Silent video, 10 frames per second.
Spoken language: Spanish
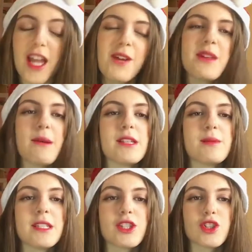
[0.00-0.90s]
Como ya habéis
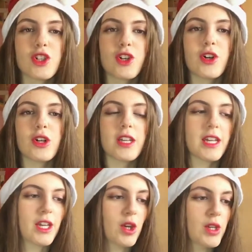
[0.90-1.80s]
visto,
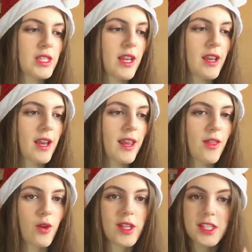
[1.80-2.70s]
eh, hoy estaré
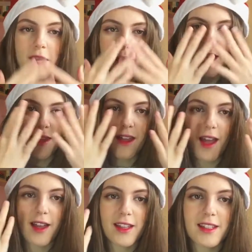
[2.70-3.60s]
recreando este
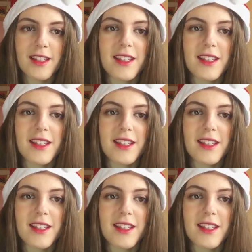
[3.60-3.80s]
maquillaje